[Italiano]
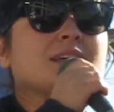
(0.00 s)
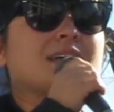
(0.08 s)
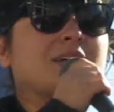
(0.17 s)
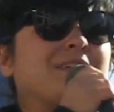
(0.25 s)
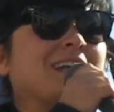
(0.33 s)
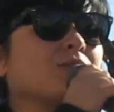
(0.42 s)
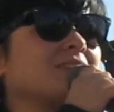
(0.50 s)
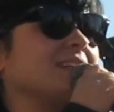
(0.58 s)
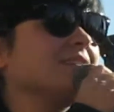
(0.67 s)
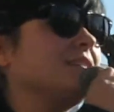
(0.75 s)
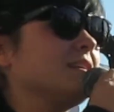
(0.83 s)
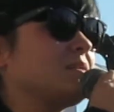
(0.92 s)
che fanno
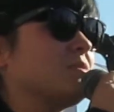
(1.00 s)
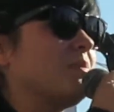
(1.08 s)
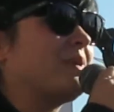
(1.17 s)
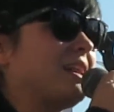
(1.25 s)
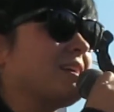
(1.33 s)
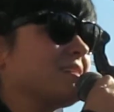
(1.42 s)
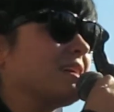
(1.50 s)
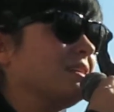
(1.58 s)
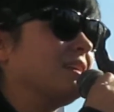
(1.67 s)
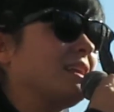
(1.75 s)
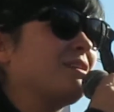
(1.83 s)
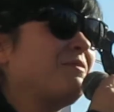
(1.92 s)
tantissimo per la
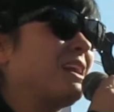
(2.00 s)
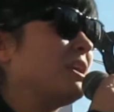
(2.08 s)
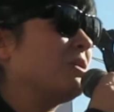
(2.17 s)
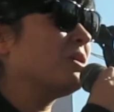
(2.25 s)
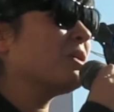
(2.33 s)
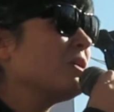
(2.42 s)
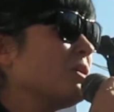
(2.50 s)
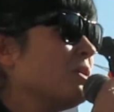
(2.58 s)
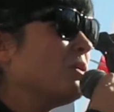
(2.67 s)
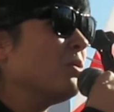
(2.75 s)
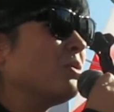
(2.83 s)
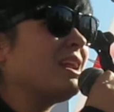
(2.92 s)
Sardegna e fanno
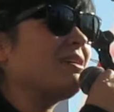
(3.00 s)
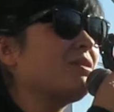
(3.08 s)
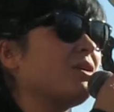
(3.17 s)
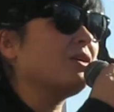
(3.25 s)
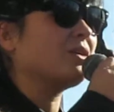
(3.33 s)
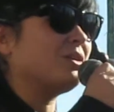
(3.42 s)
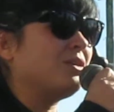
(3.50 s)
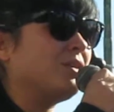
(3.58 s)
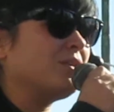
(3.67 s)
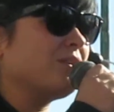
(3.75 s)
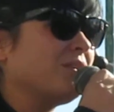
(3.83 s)
un lavoro